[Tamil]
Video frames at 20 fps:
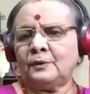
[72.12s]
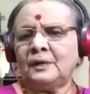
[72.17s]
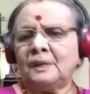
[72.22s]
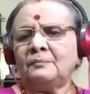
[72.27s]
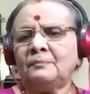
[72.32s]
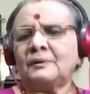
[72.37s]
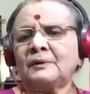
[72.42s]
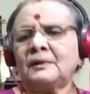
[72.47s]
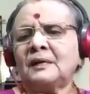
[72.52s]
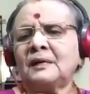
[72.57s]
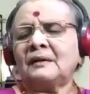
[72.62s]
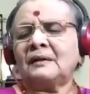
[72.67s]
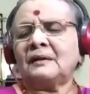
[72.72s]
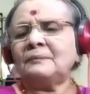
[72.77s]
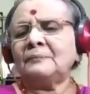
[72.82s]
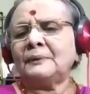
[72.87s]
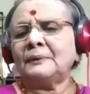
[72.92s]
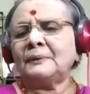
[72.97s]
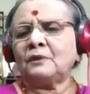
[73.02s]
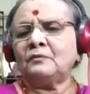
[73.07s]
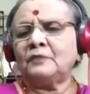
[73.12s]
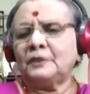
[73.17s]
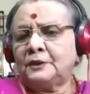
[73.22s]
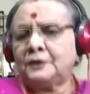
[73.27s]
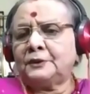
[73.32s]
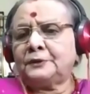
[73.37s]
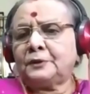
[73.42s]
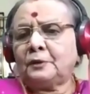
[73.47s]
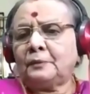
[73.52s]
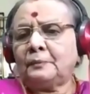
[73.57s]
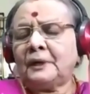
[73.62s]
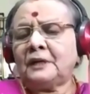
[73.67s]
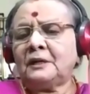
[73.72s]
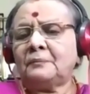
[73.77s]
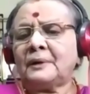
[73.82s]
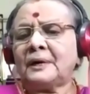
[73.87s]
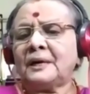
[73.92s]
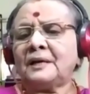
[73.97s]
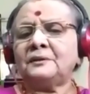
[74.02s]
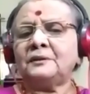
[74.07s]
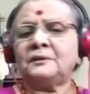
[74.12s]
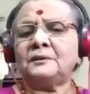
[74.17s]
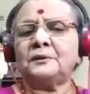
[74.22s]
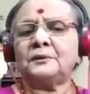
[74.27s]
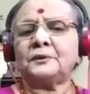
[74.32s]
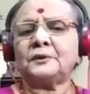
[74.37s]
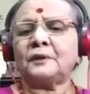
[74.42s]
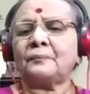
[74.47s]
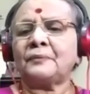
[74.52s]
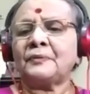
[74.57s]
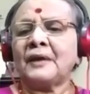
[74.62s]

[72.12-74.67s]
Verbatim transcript: கவலைப்பட்டோம் விழுந்துட்டோமேன்னு பயந்துட்டோம்